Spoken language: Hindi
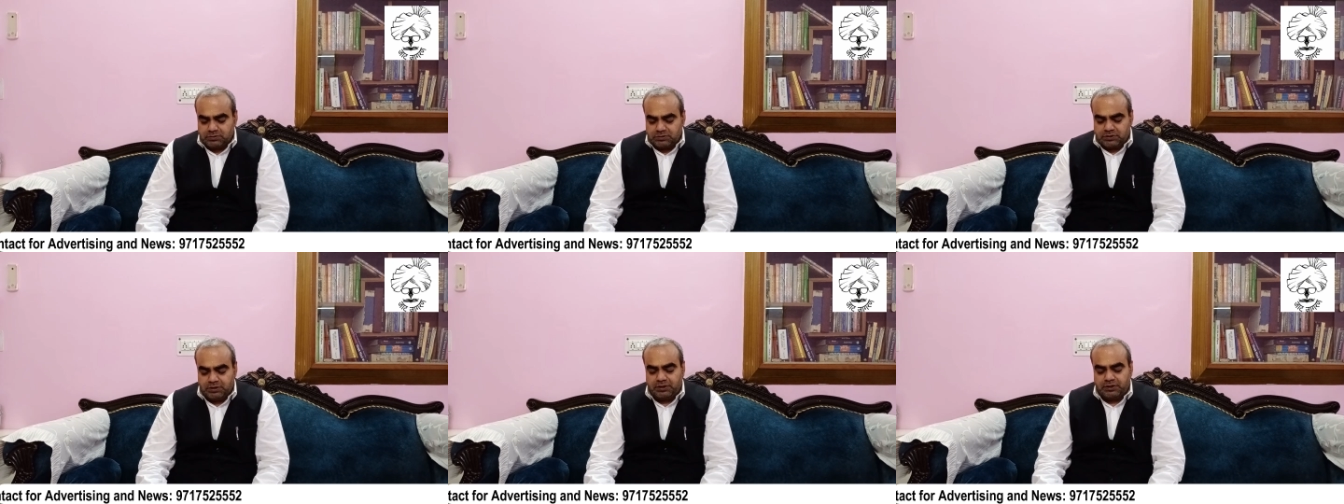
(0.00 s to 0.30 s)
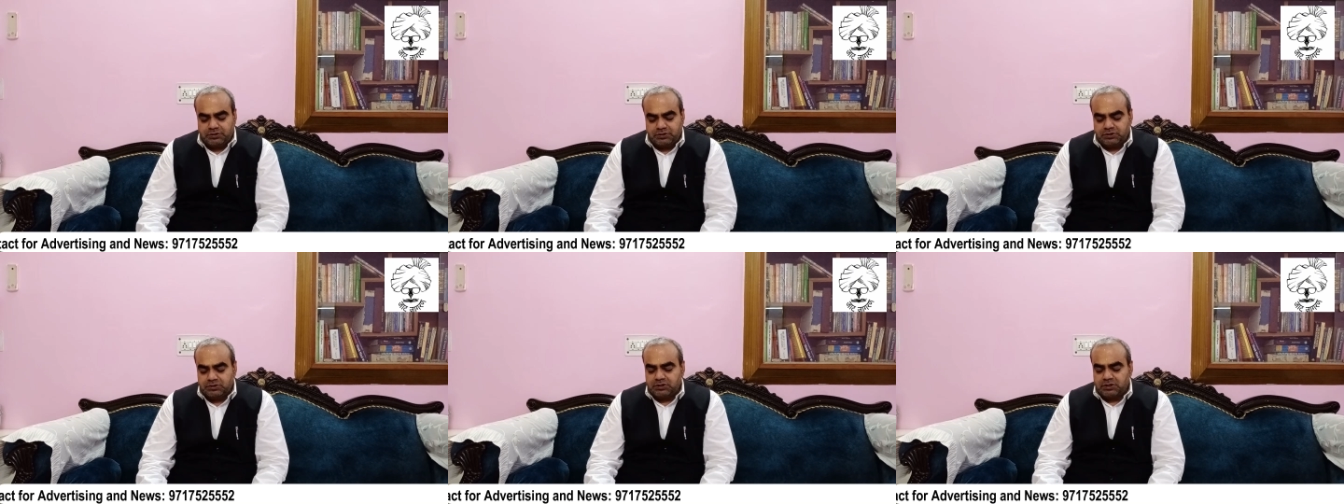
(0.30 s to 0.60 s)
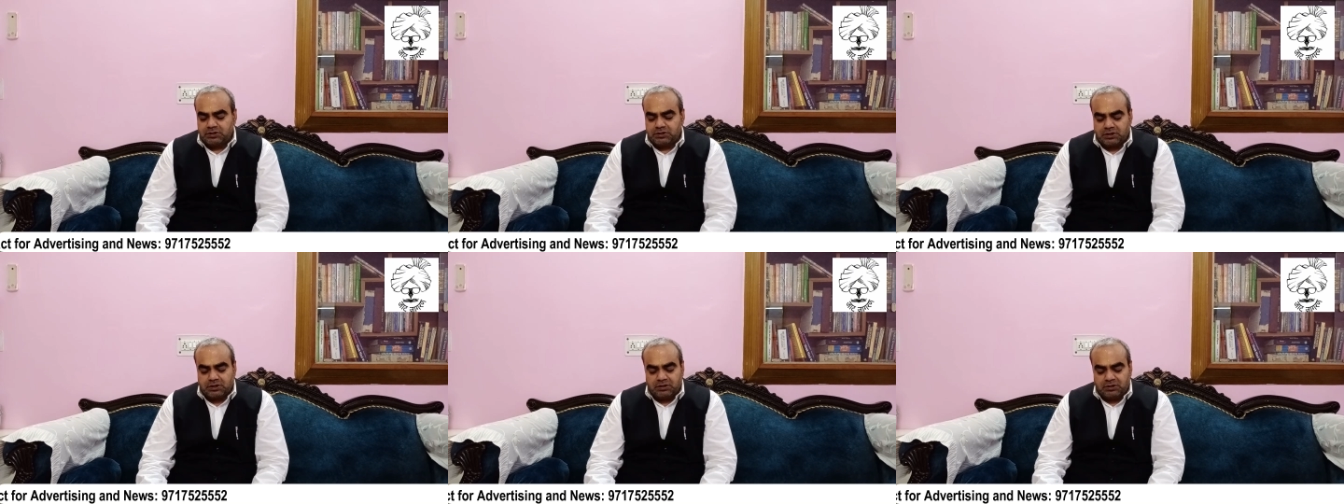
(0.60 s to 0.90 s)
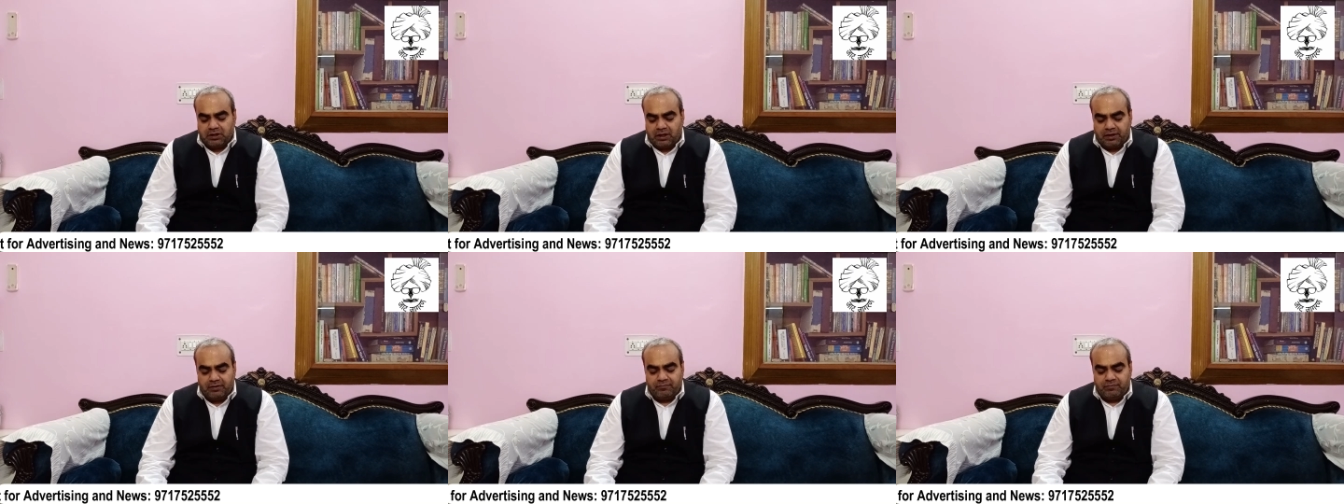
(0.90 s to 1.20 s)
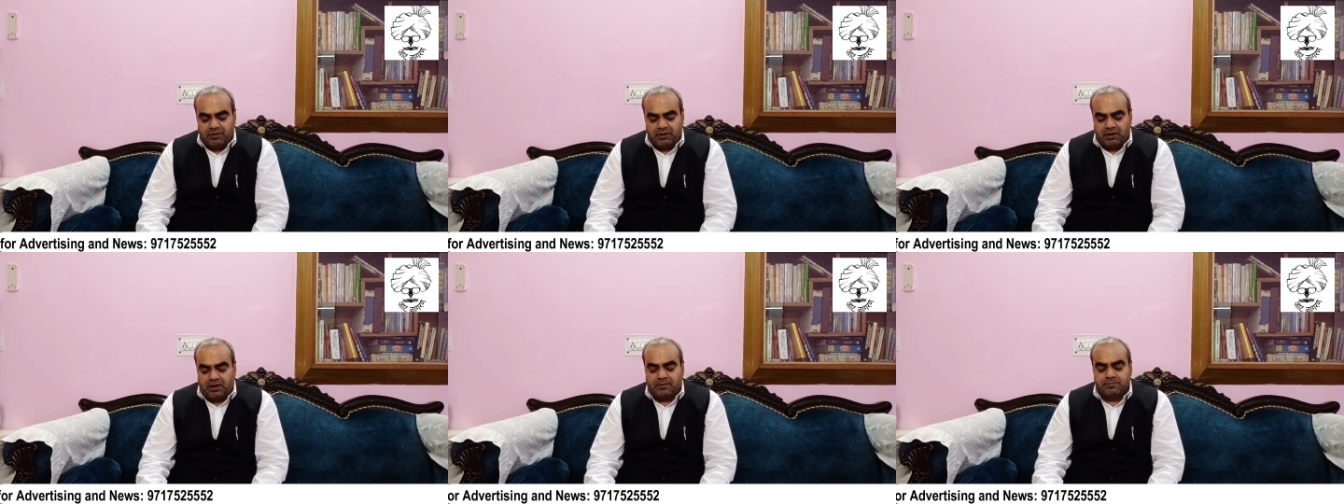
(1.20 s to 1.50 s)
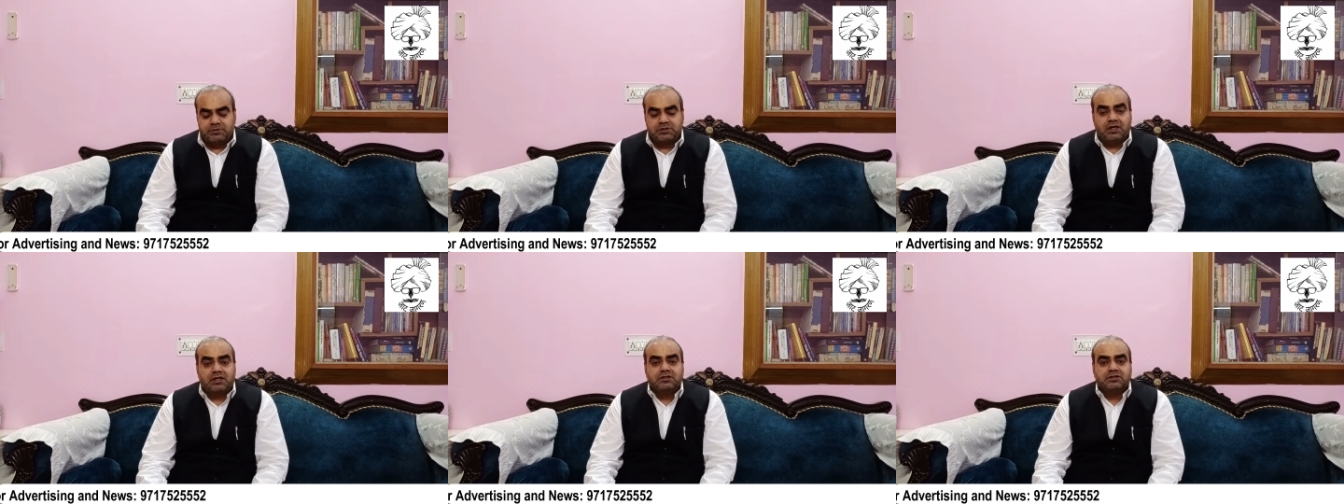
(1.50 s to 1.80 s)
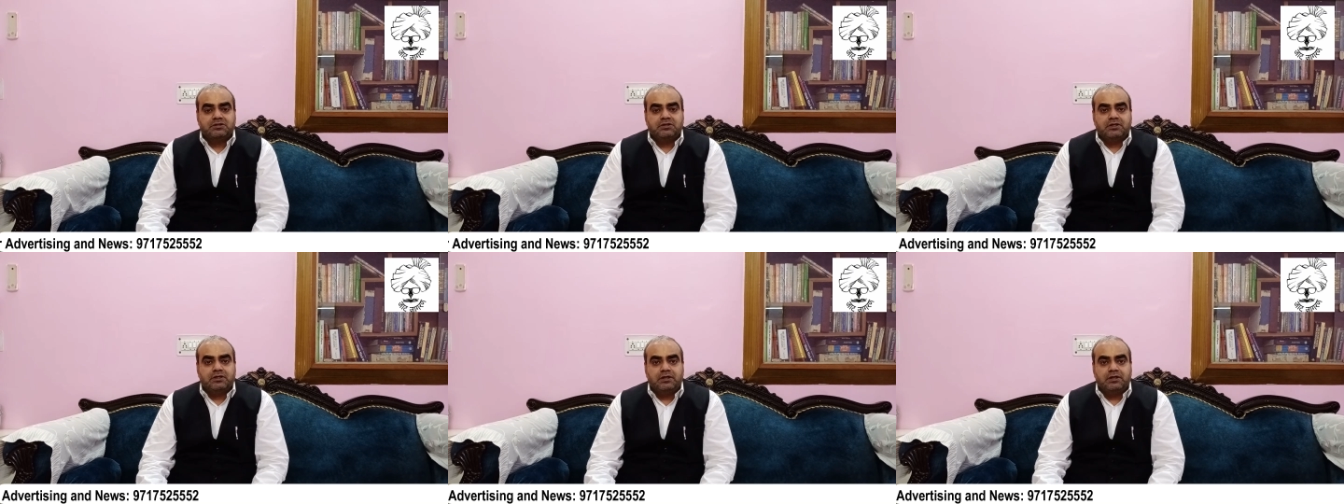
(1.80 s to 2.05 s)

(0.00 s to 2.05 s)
सेठ जी जैसे कि दानवीर हम हाँ जानते